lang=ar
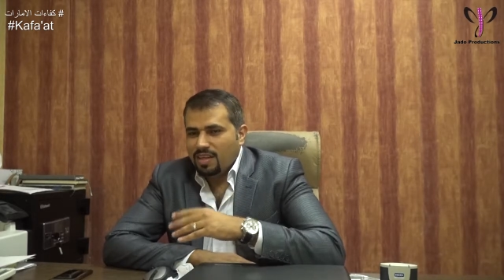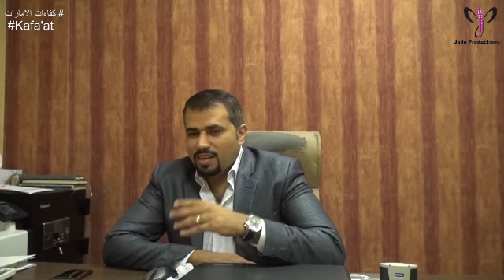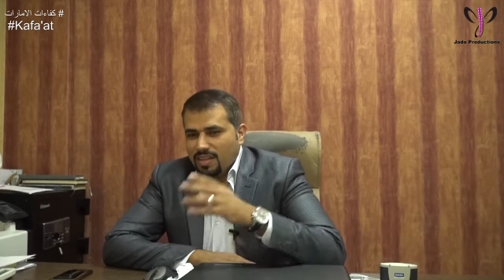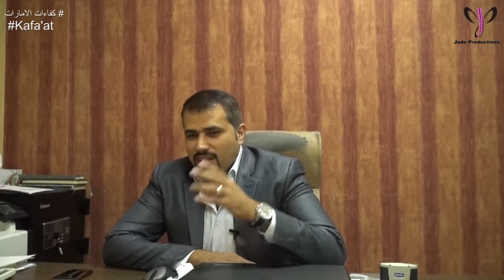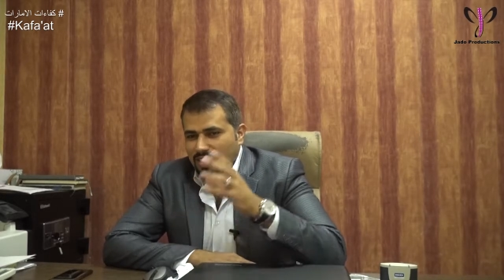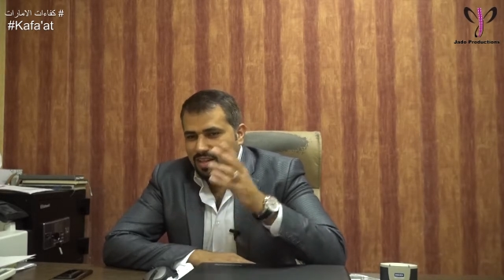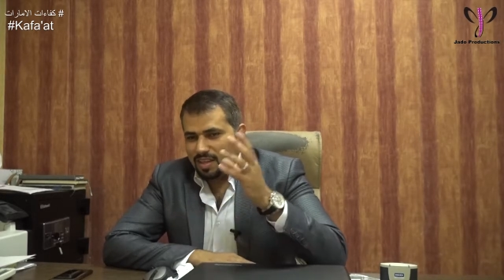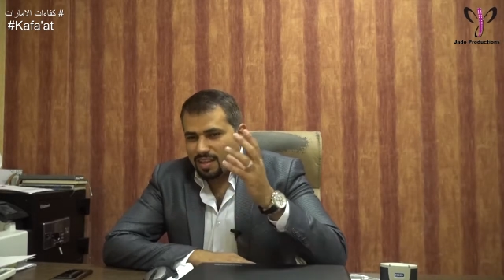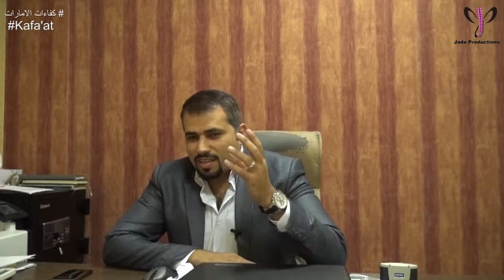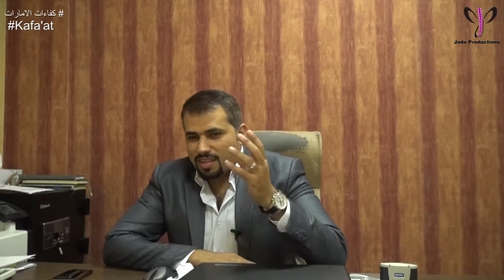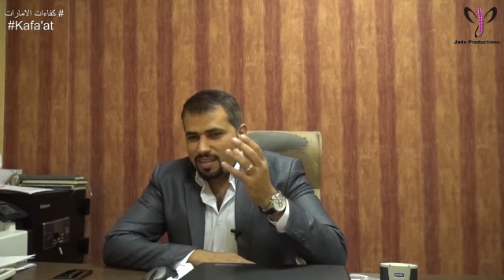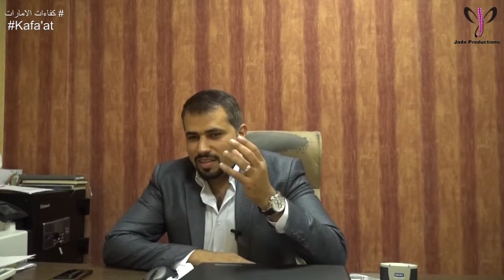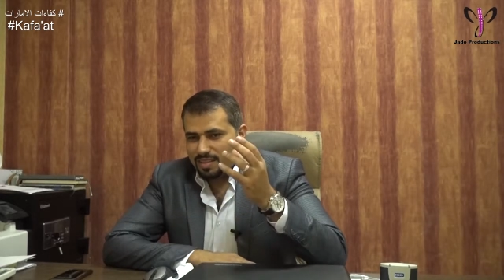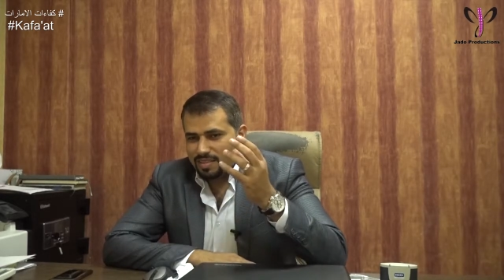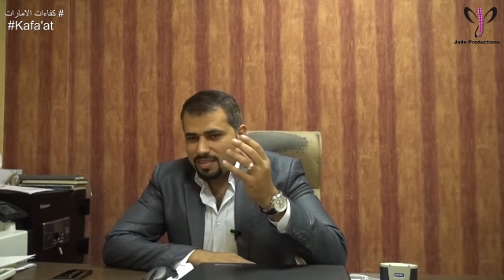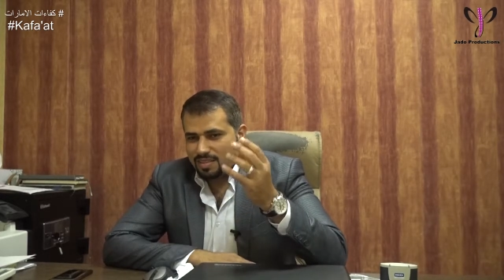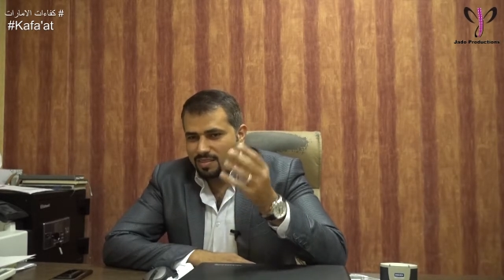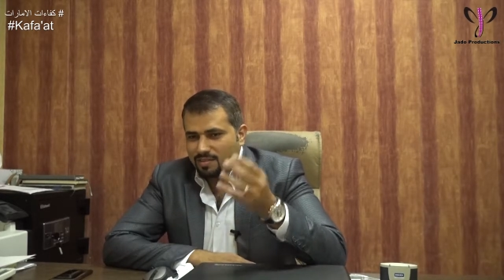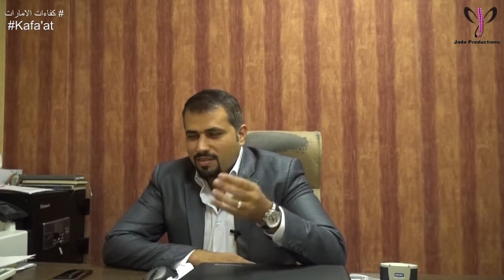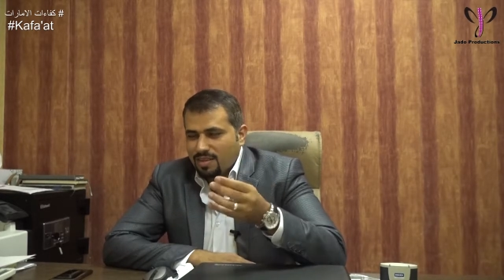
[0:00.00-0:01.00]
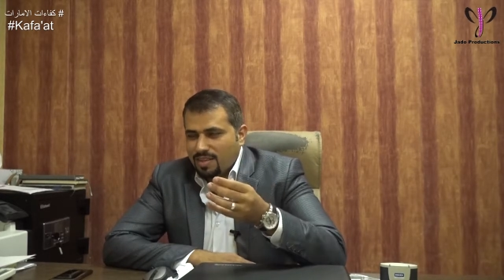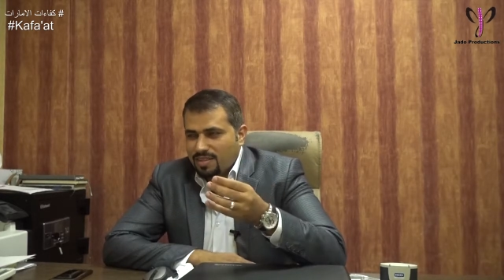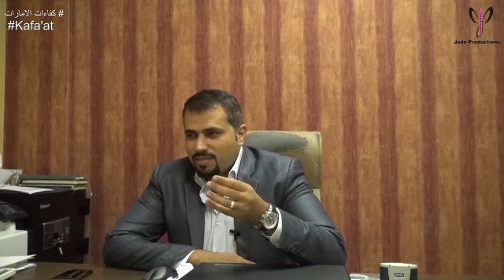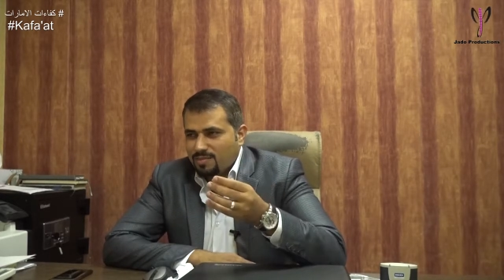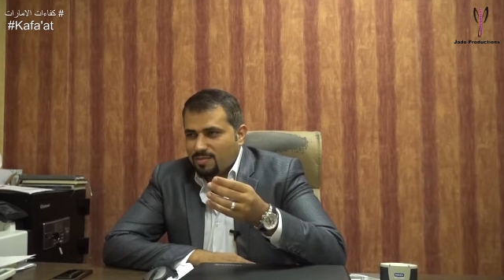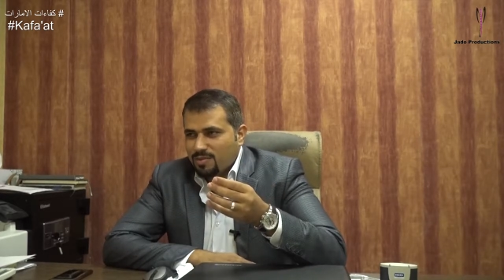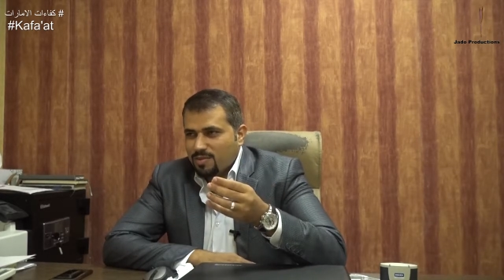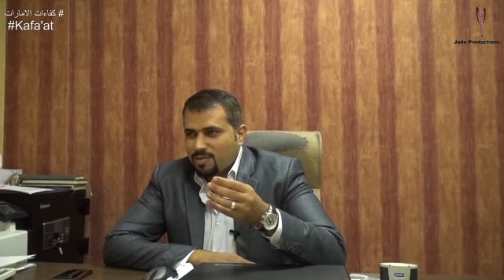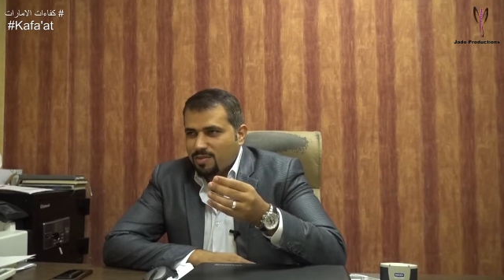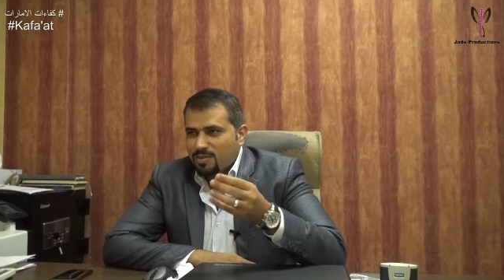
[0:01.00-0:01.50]
يعني حتى الستاف لازم
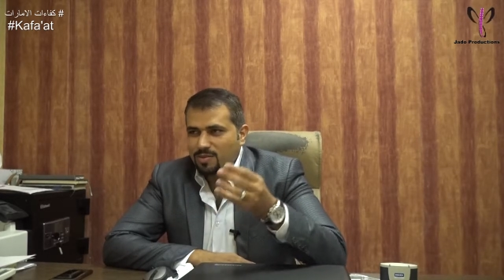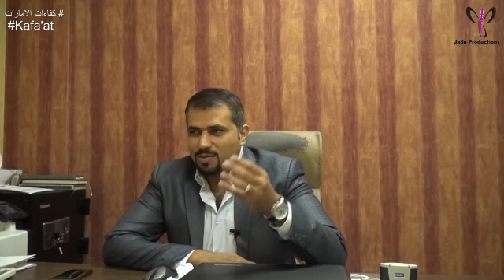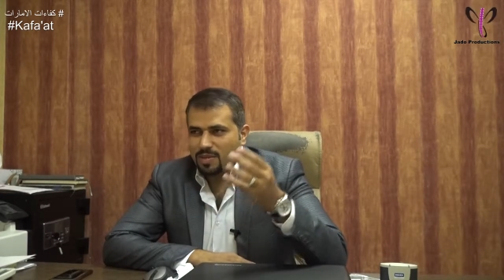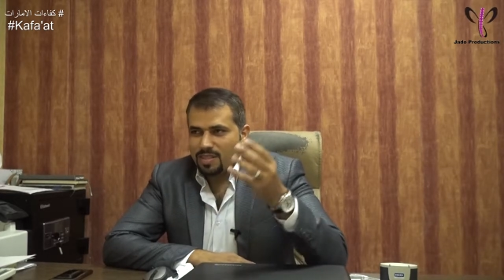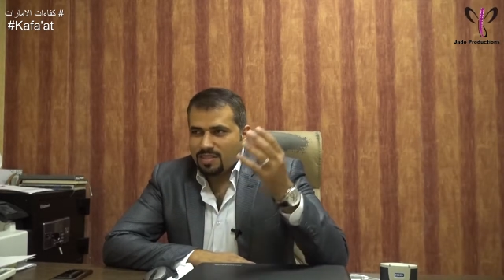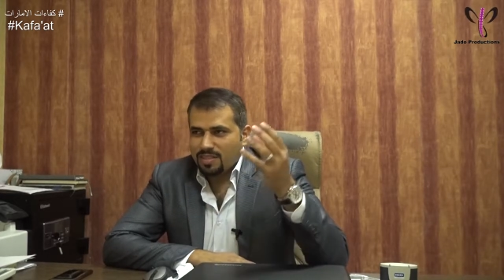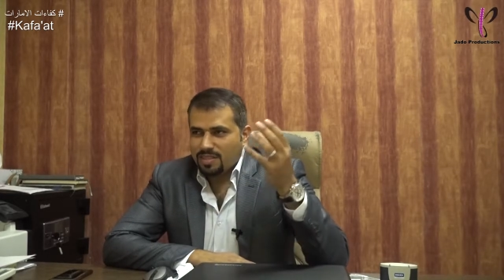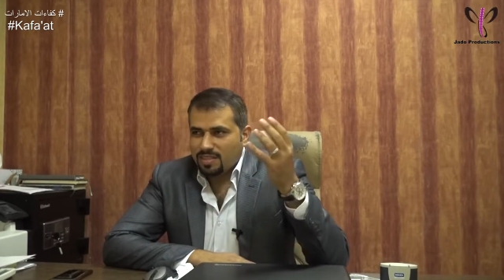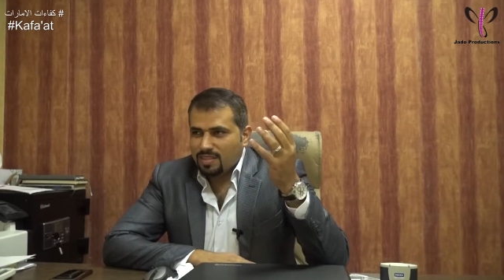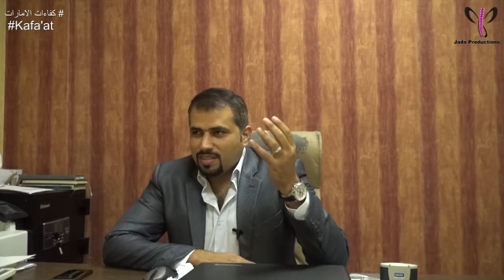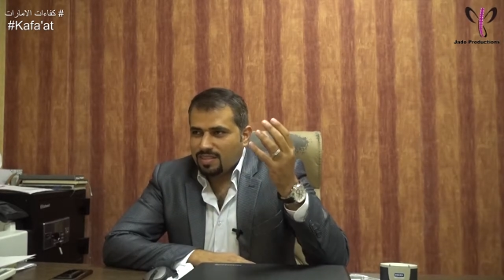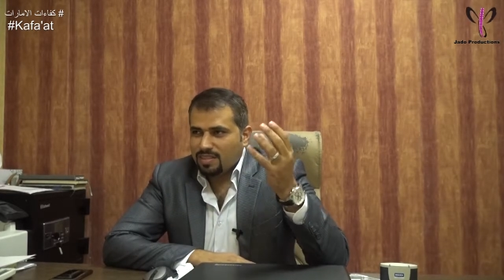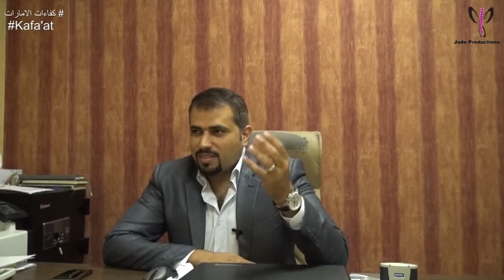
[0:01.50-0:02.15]
يكونوا كويسين